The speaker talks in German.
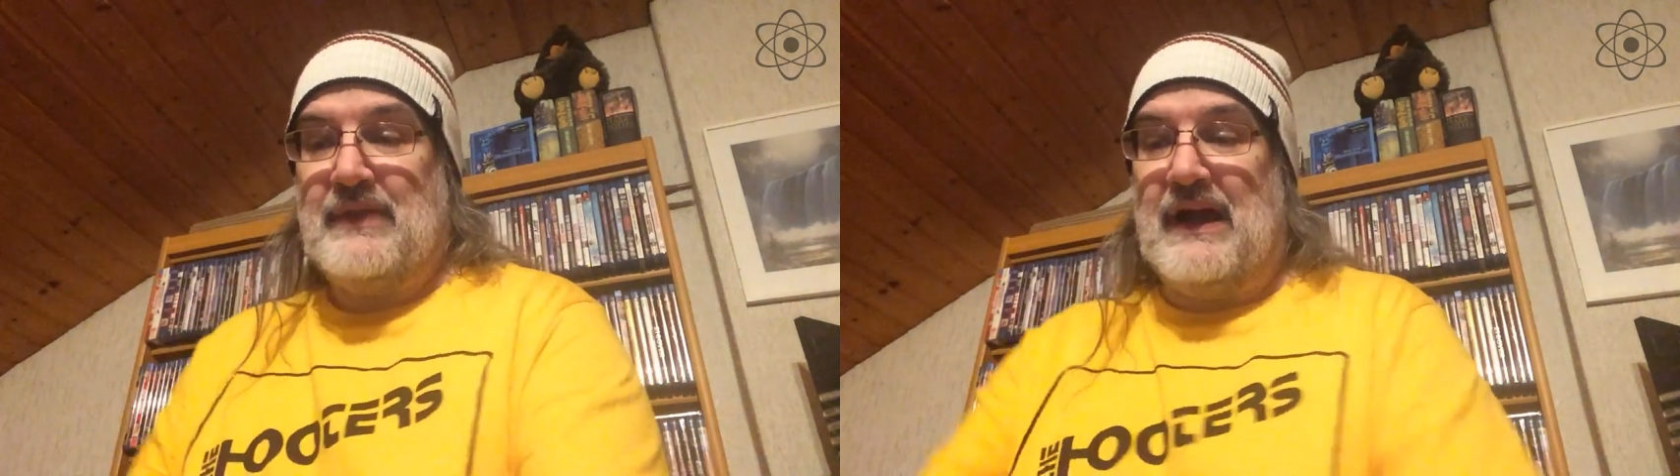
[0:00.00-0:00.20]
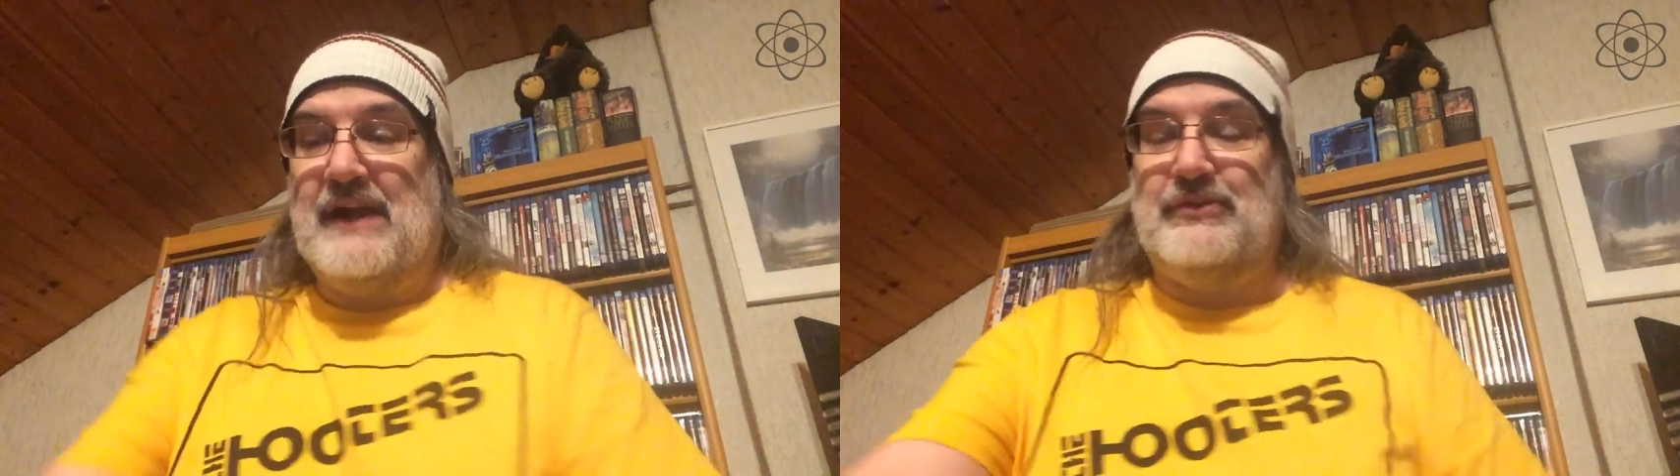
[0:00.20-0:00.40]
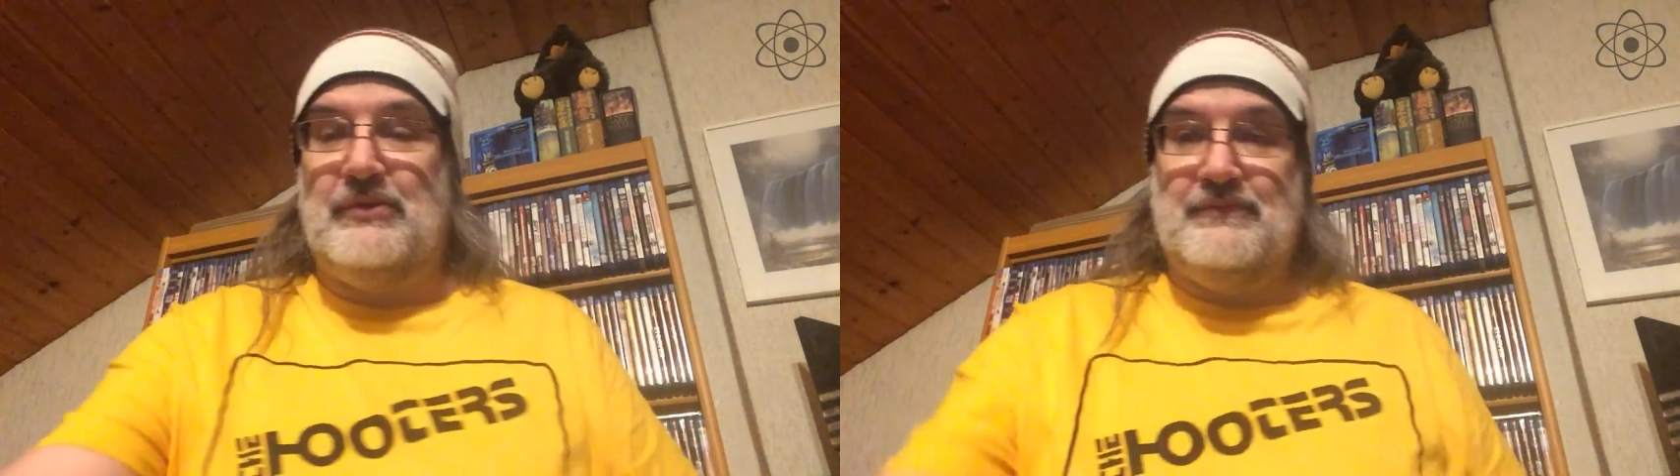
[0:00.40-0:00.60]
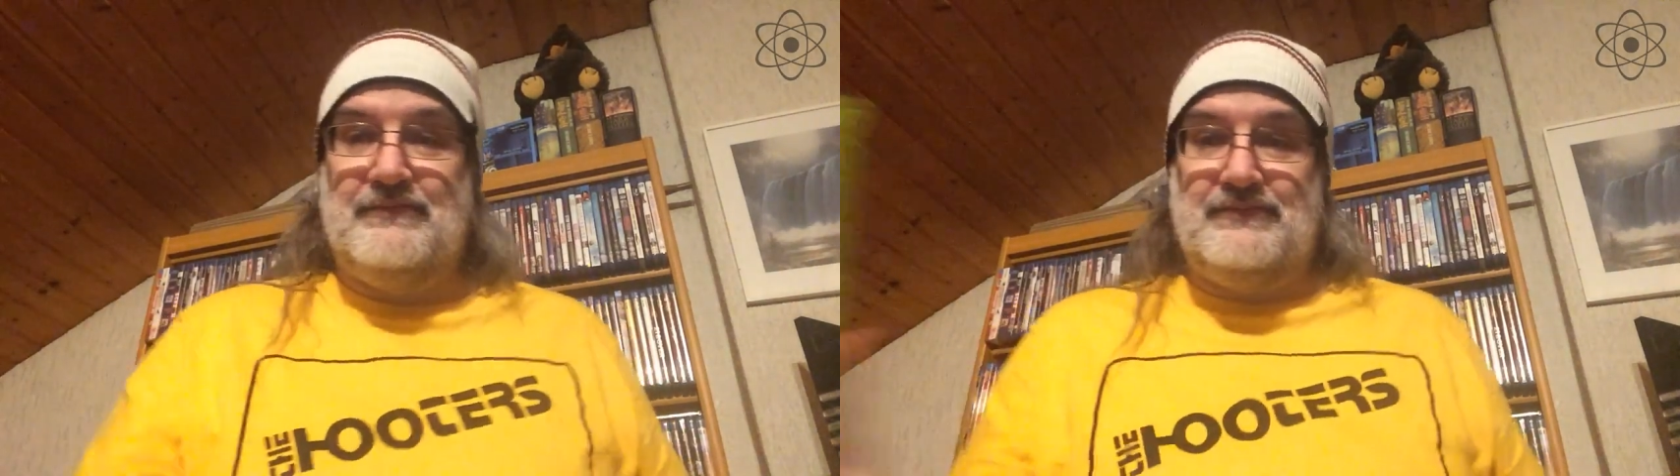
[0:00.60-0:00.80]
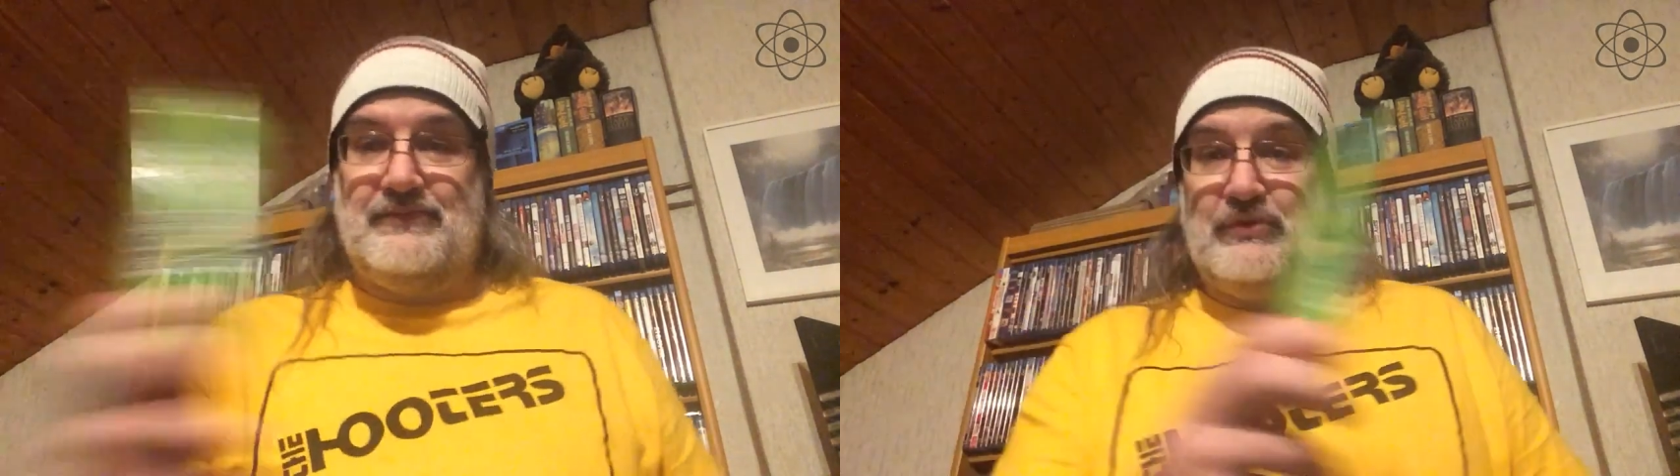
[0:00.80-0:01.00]
Also,
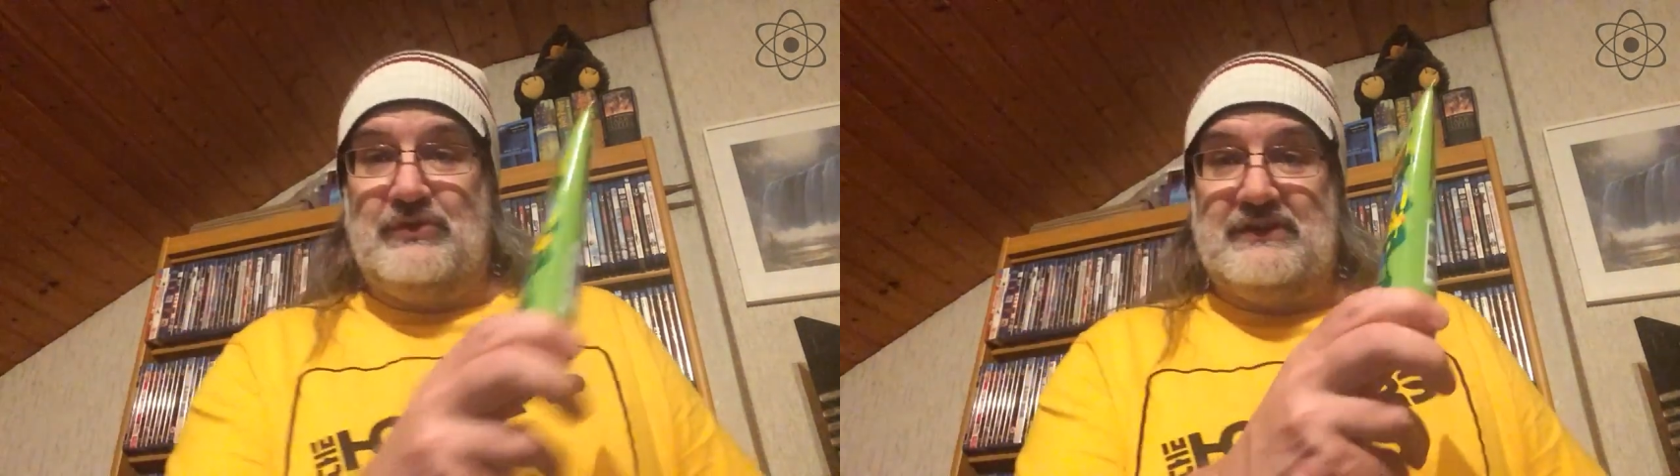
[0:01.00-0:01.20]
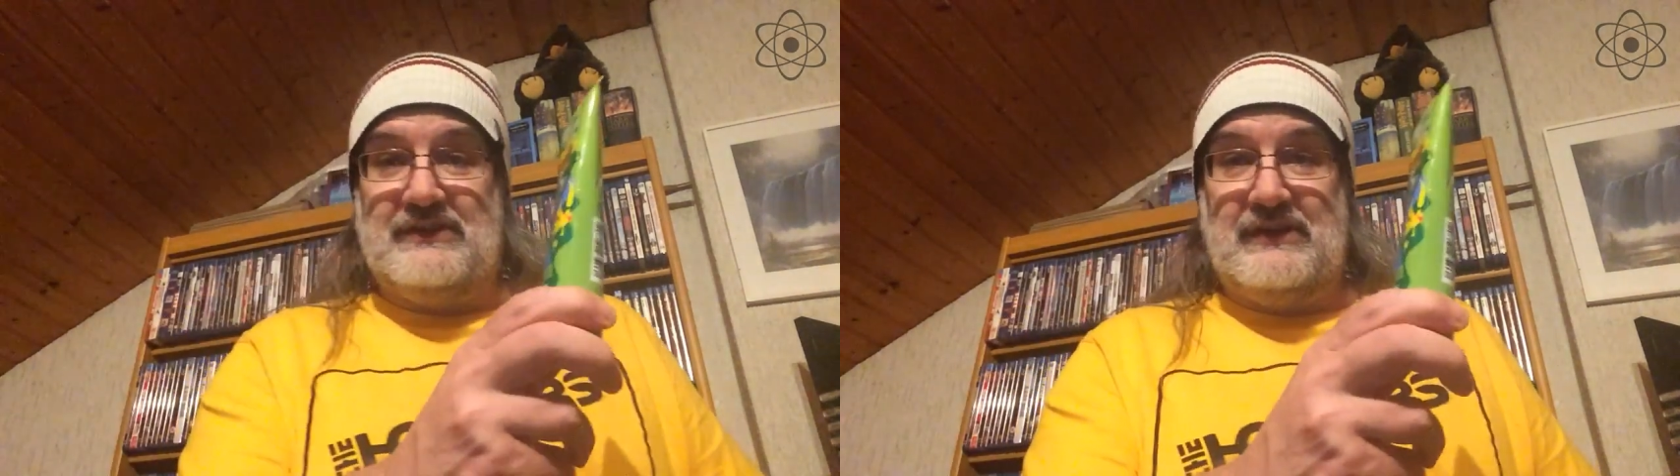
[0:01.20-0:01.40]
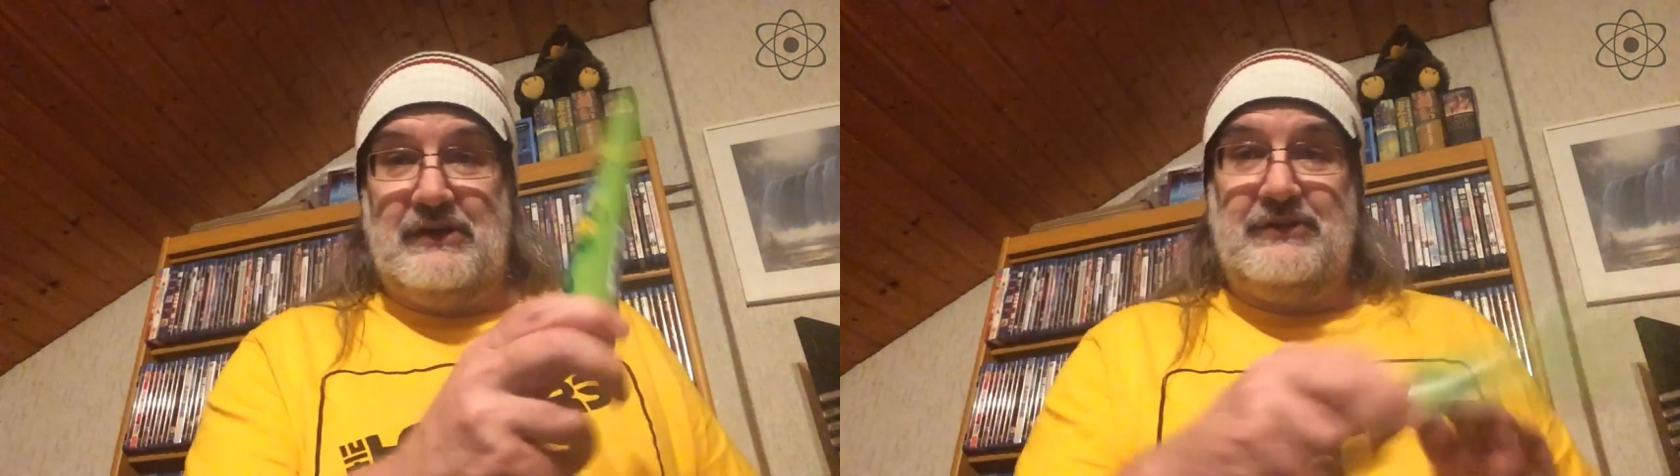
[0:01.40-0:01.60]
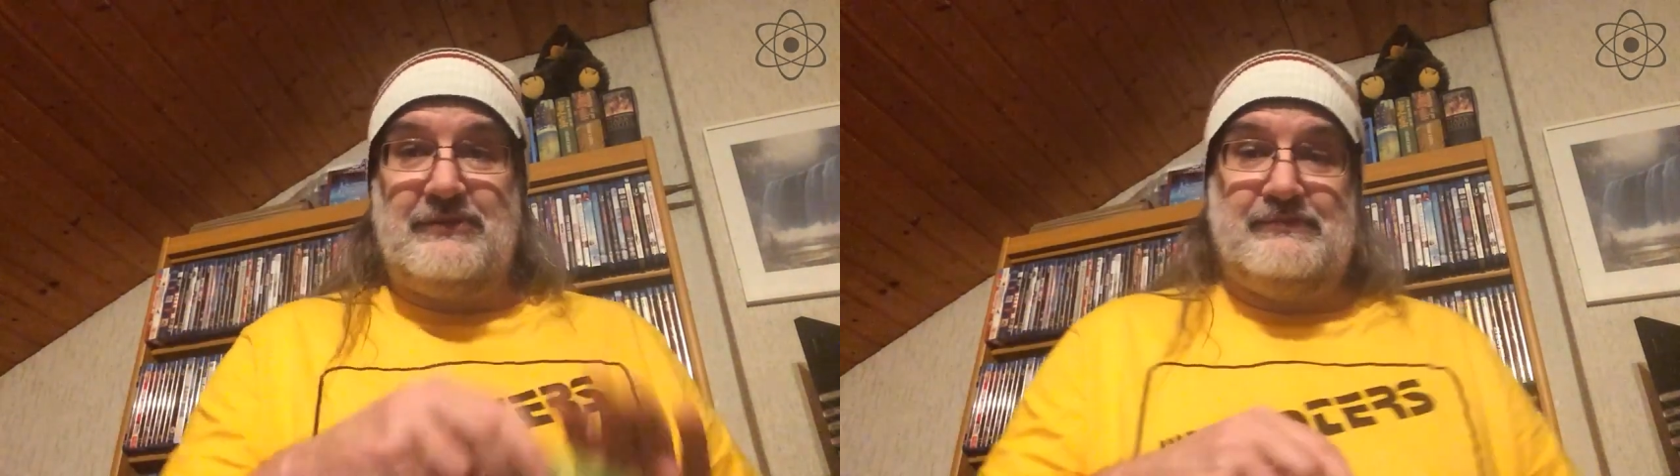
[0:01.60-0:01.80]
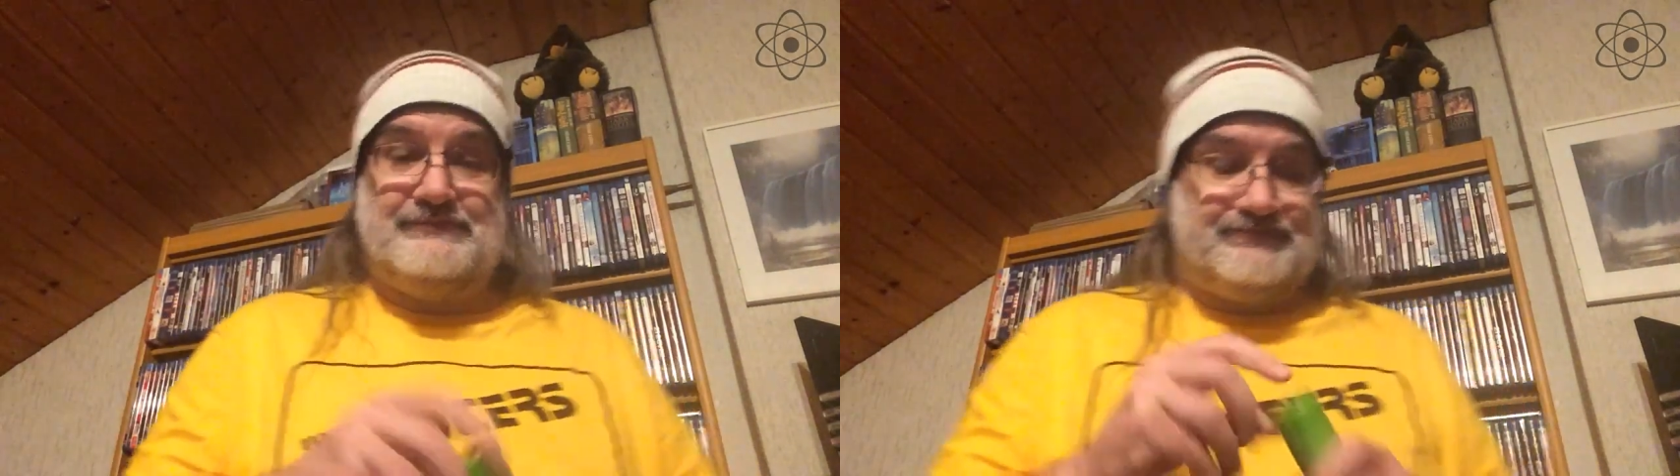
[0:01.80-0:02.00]
so sieht es aus.